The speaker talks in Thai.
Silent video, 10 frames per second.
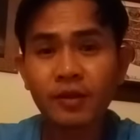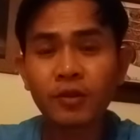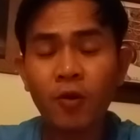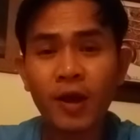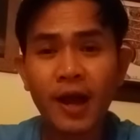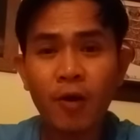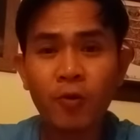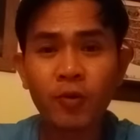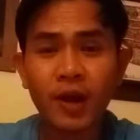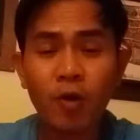ต้องเข้า
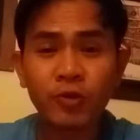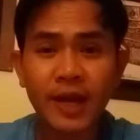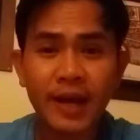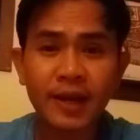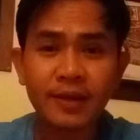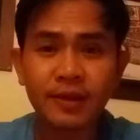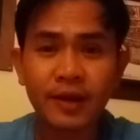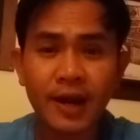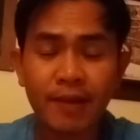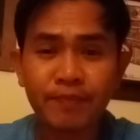เข้าฌานได้ถึง
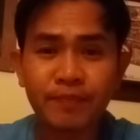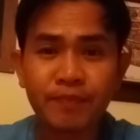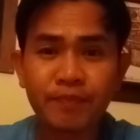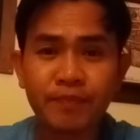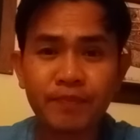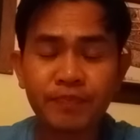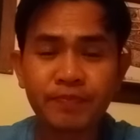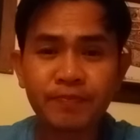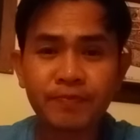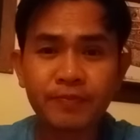ระดับ
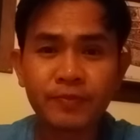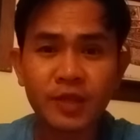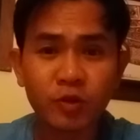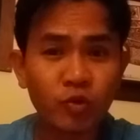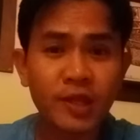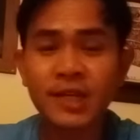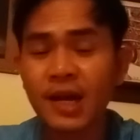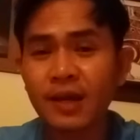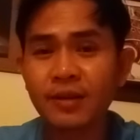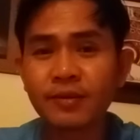จตุต
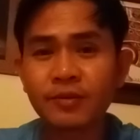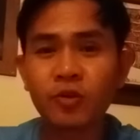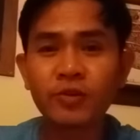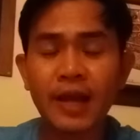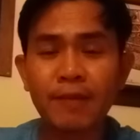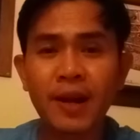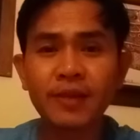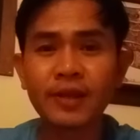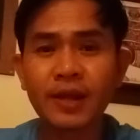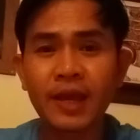ชาน จนสามาร
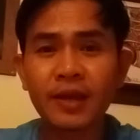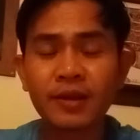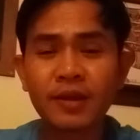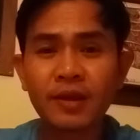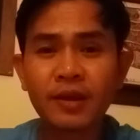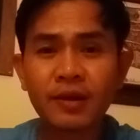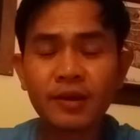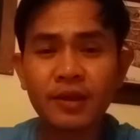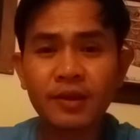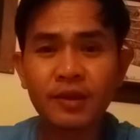ถแสดง
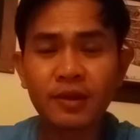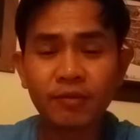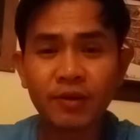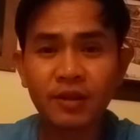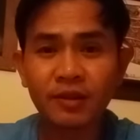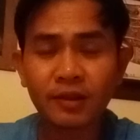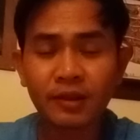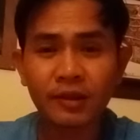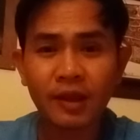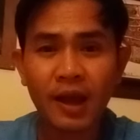ฤท
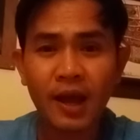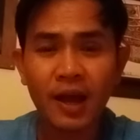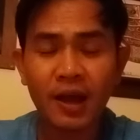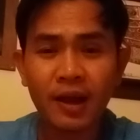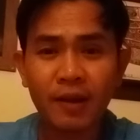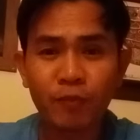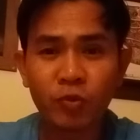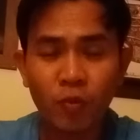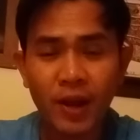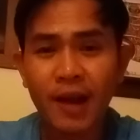ธา
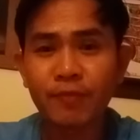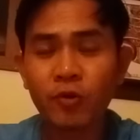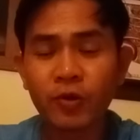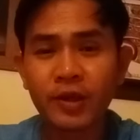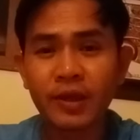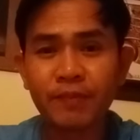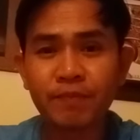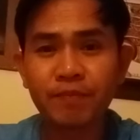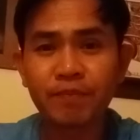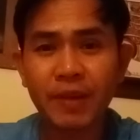นุภาพโดย
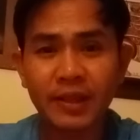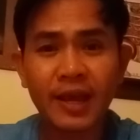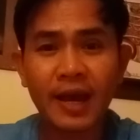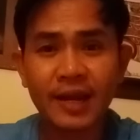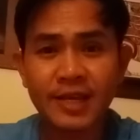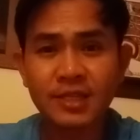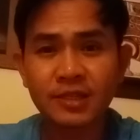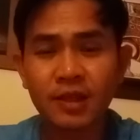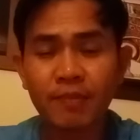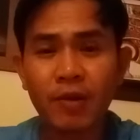ปฏิหารใน
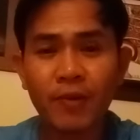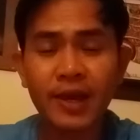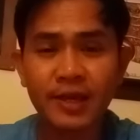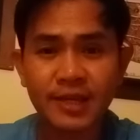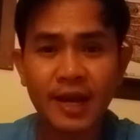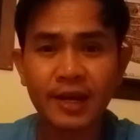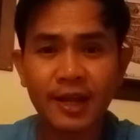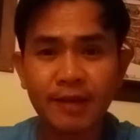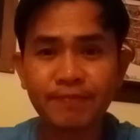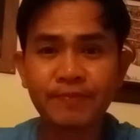สภาวะแห่งฌาน
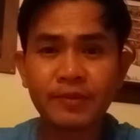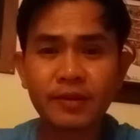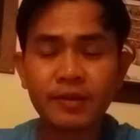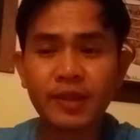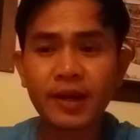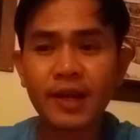นะครับ ดังนั้